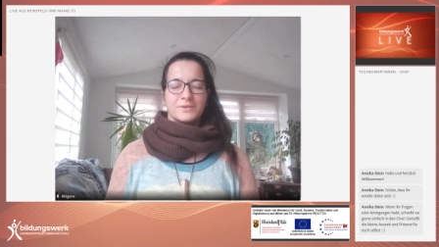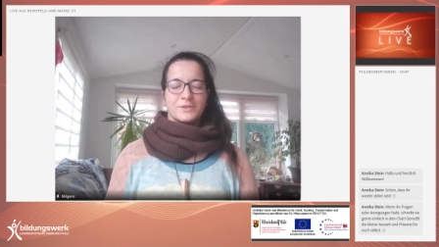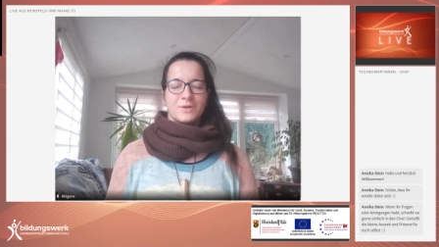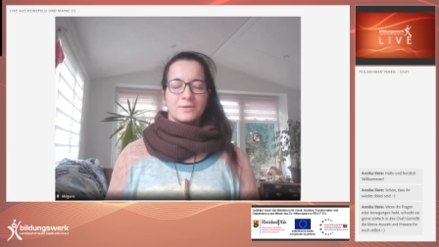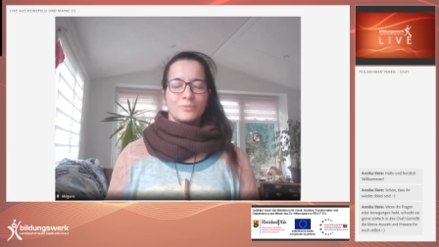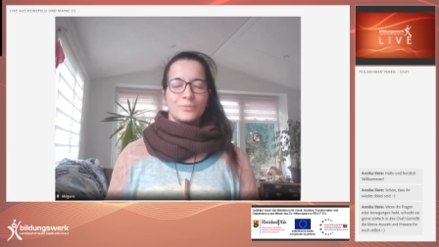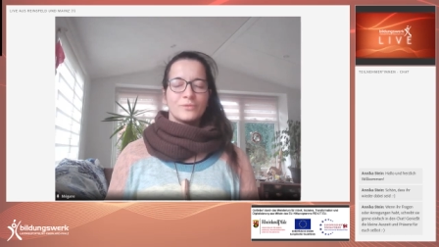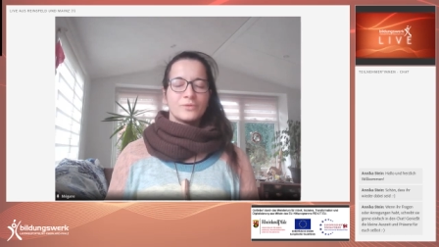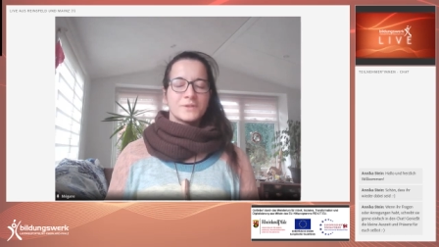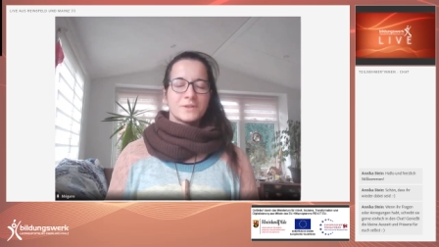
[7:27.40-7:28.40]
wie so eine
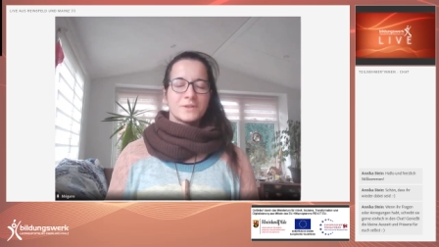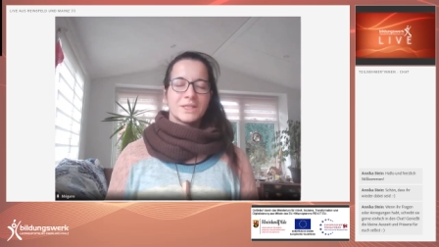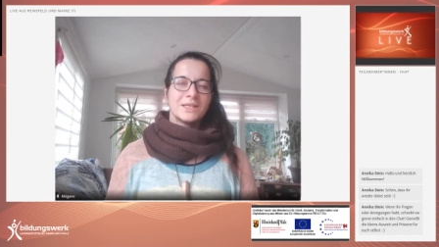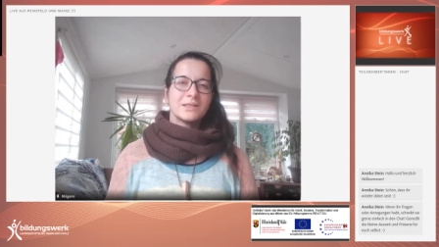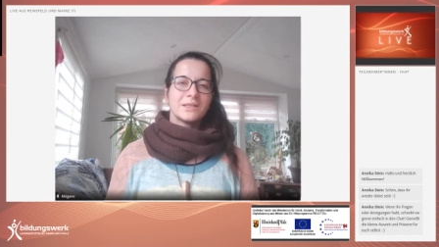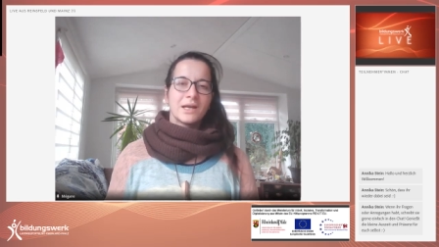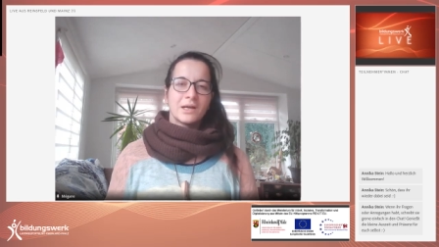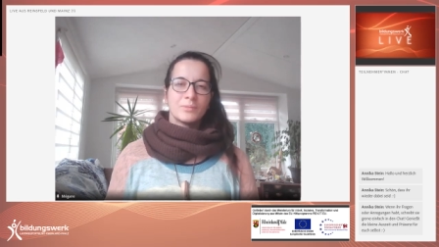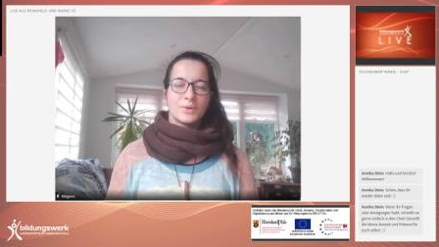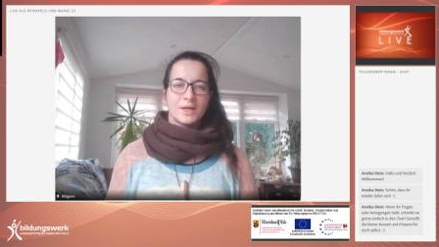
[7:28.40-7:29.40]
bewusste
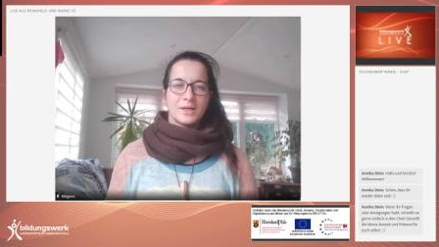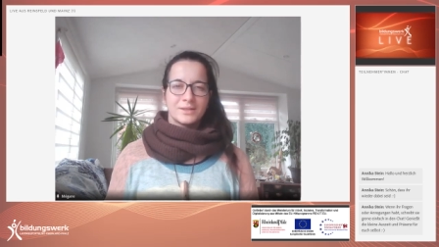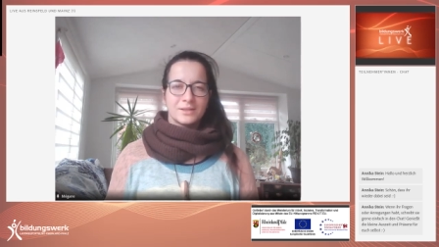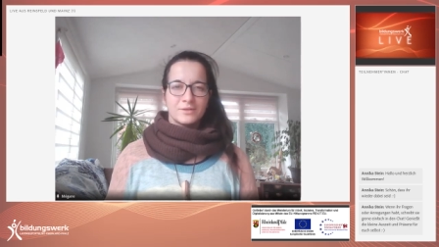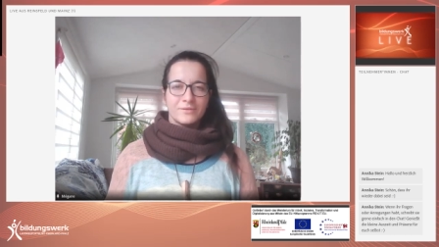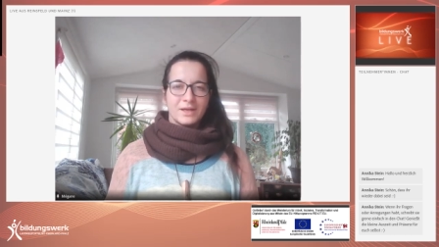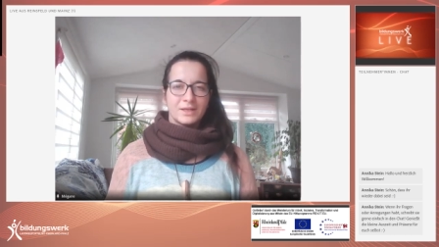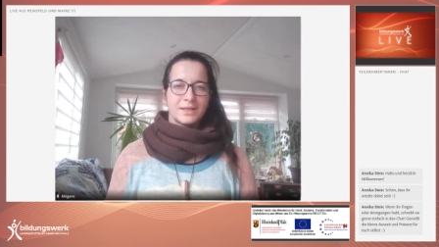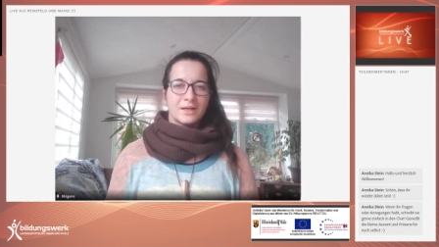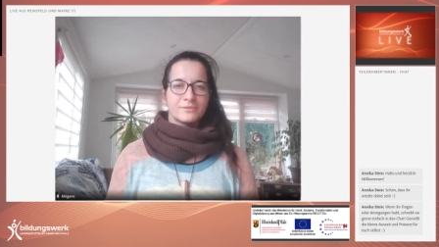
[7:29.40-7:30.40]
Hingabe an der
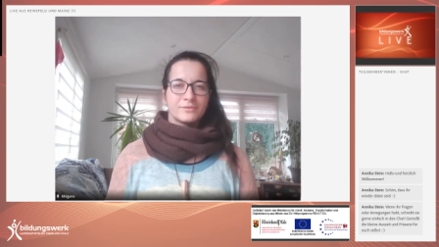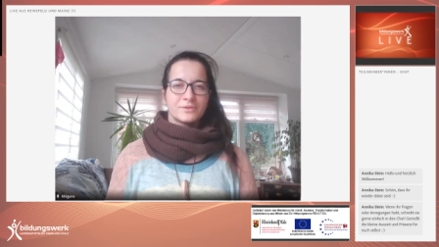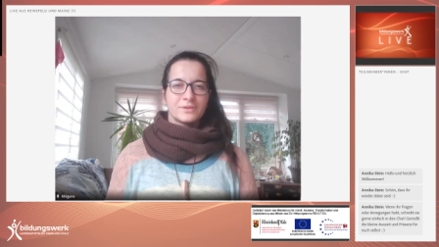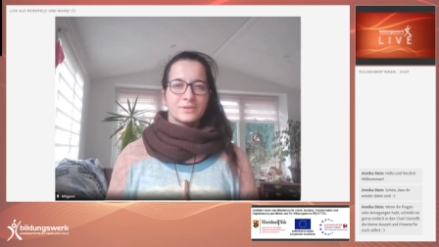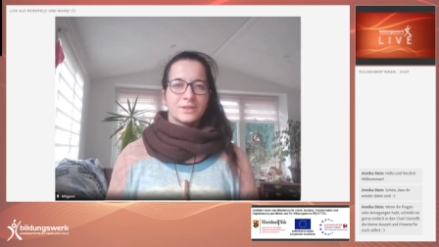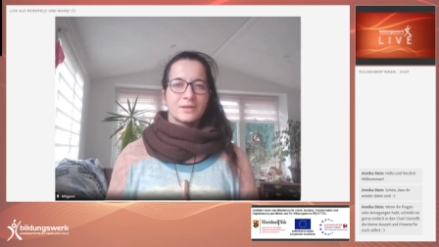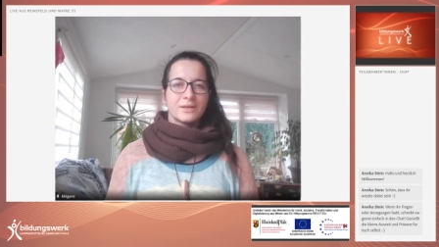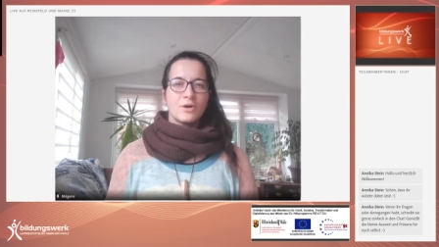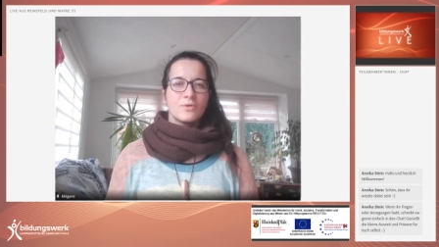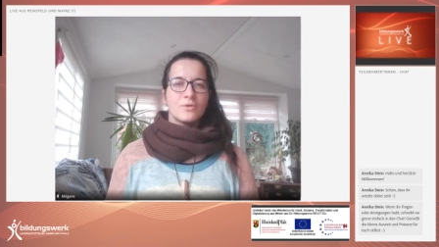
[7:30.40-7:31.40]
Schwerkraft,
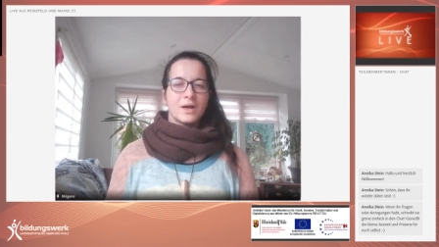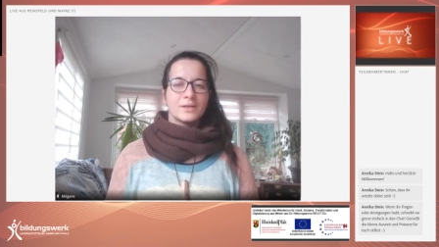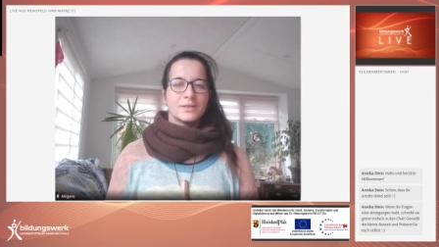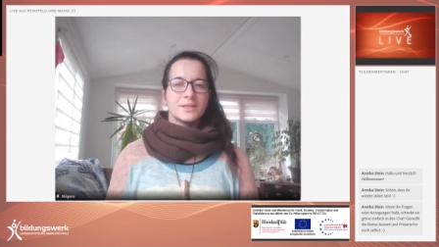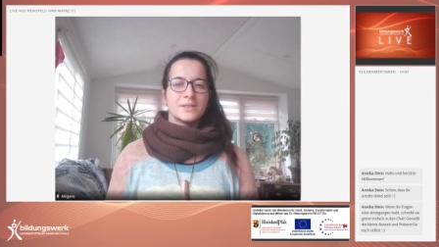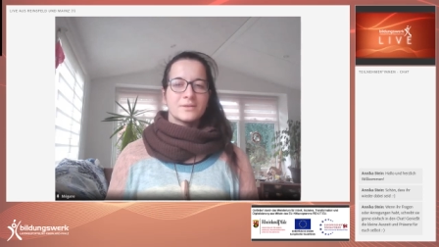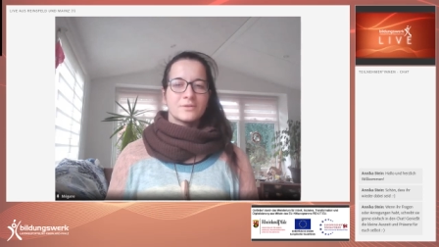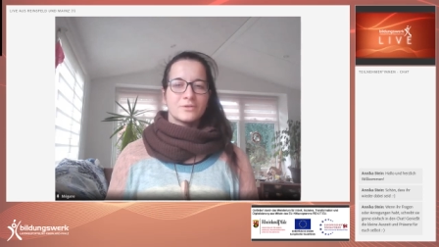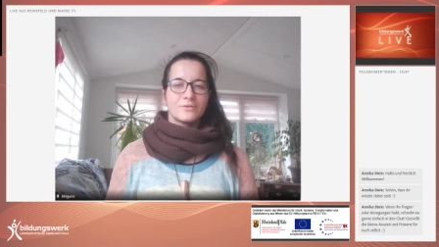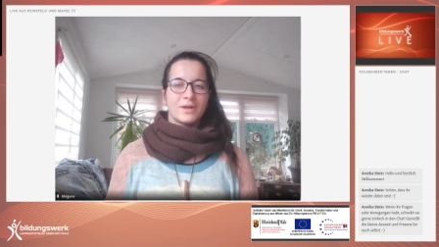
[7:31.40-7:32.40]
genau an
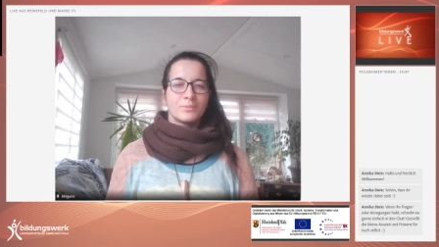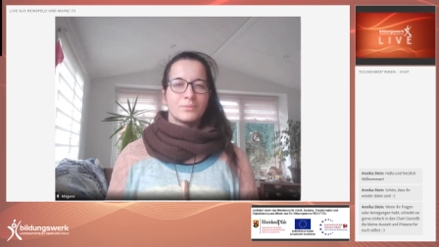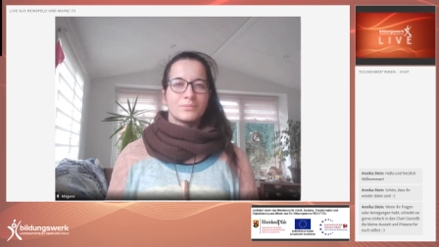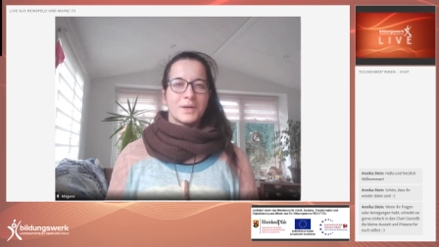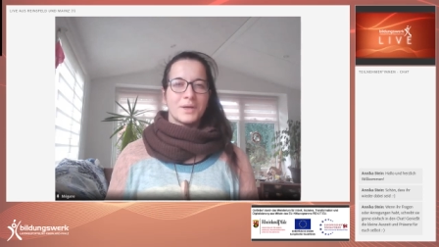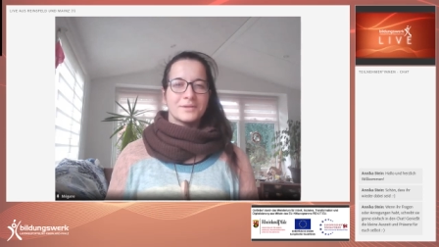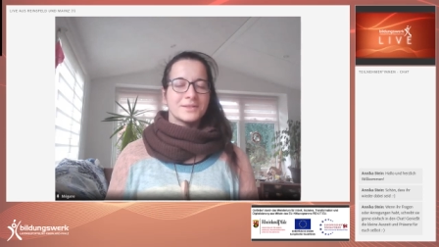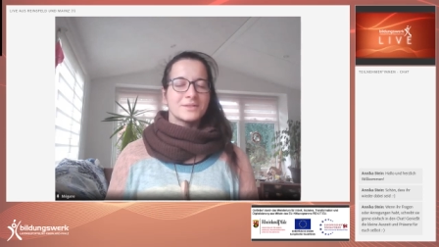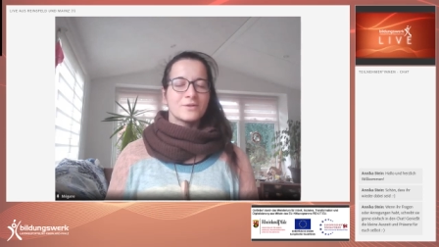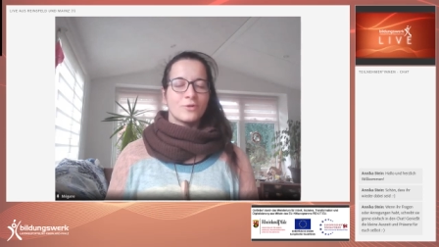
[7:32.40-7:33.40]
diese Schwer, an
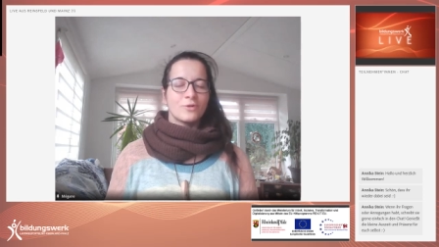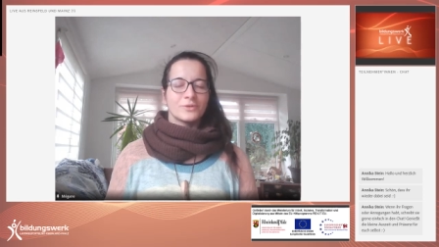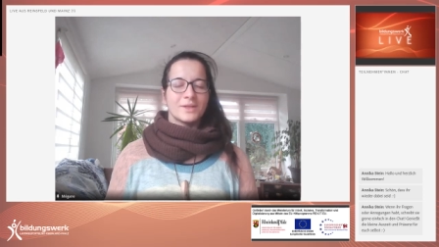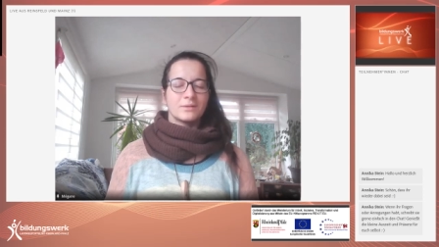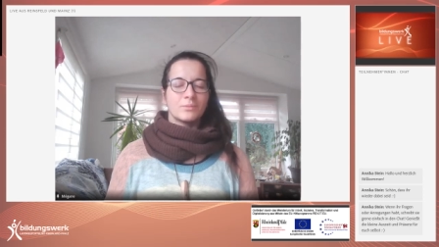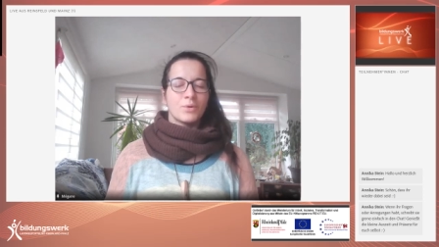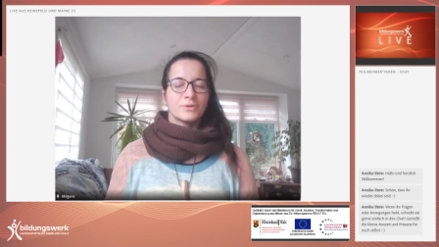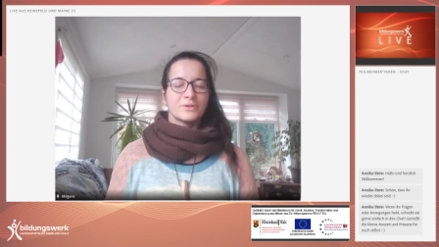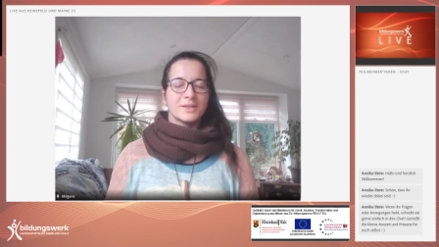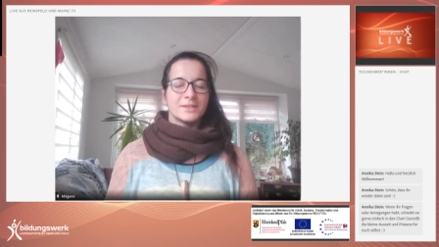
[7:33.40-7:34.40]
diese
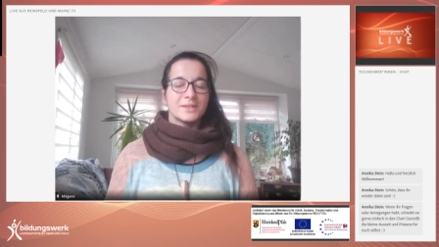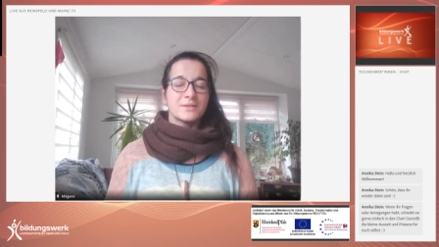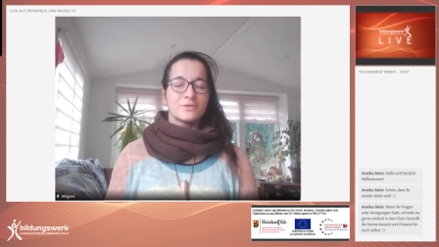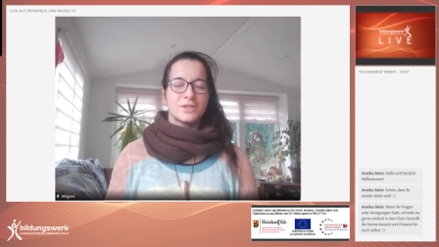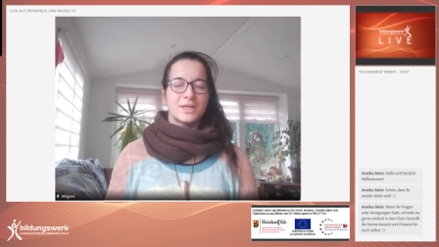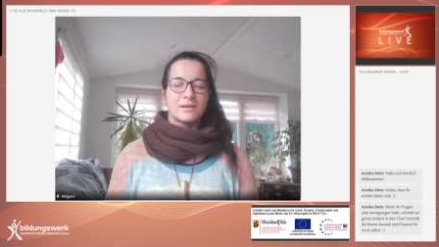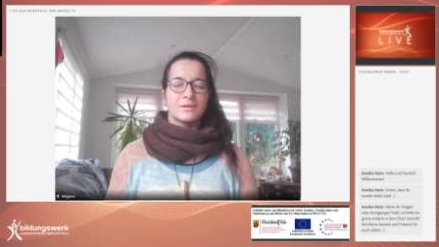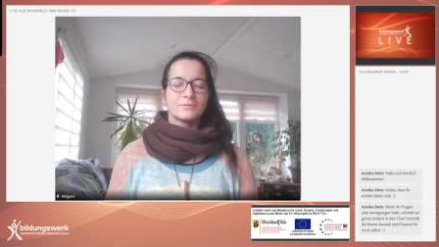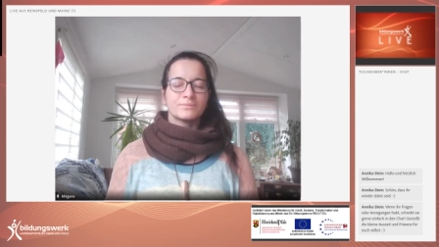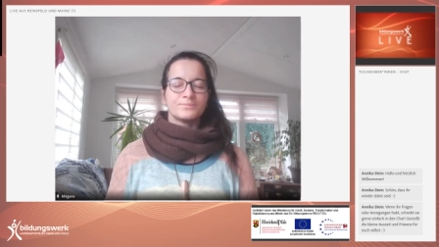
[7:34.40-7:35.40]
Kontaktpunkte, an diese
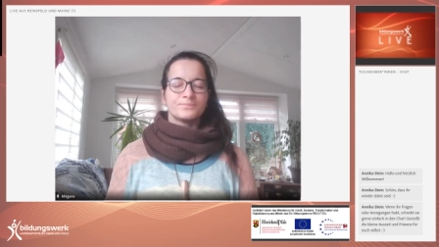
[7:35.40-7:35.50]
Stelle.